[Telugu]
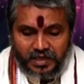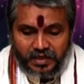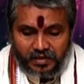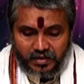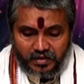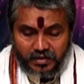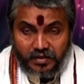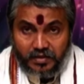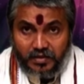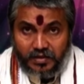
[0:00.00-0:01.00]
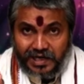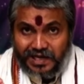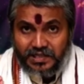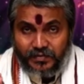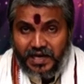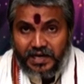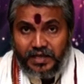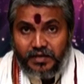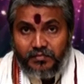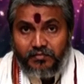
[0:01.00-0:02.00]
ఇక్కడ గ్రహణ
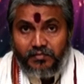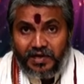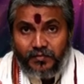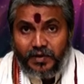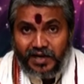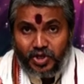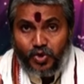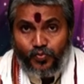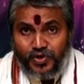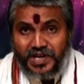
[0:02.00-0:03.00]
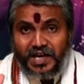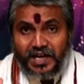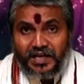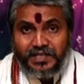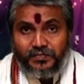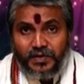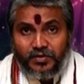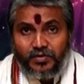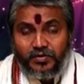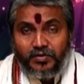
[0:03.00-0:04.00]
సమయాన్ని మన మహర్షులు పుణ్యకాలంగా
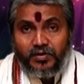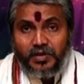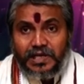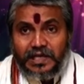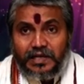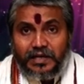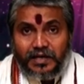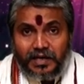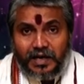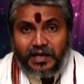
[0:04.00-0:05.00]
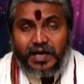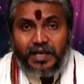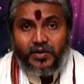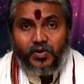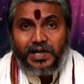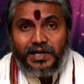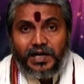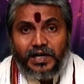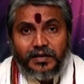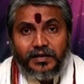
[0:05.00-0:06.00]
చెప్పారు గ్రహణ కాలంలో
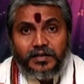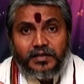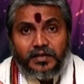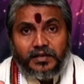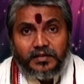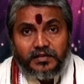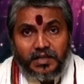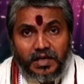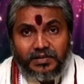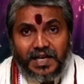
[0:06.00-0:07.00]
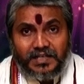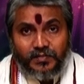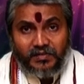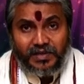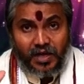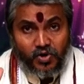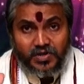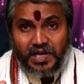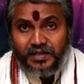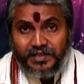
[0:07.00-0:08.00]
కనుక దేవతా సంబంధమైన
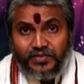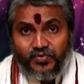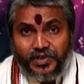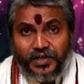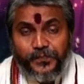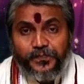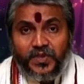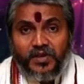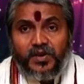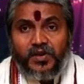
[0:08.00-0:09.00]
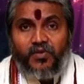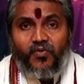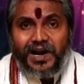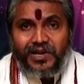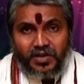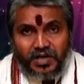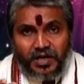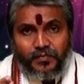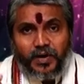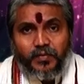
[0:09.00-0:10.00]
అనుష్ఠానం చేసుకుంటే వాటి
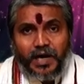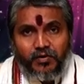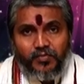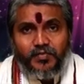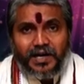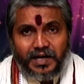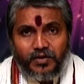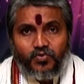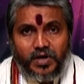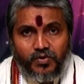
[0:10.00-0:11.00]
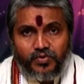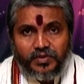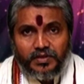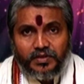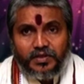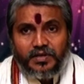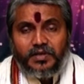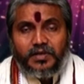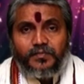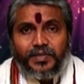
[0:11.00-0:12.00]
యొక్క ప్రభావం బాగా ఎక్కువగా ఉంటుంది
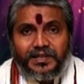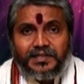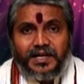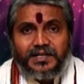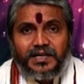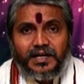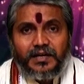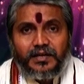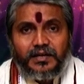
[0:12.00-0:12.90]
ప్రత్యక్ష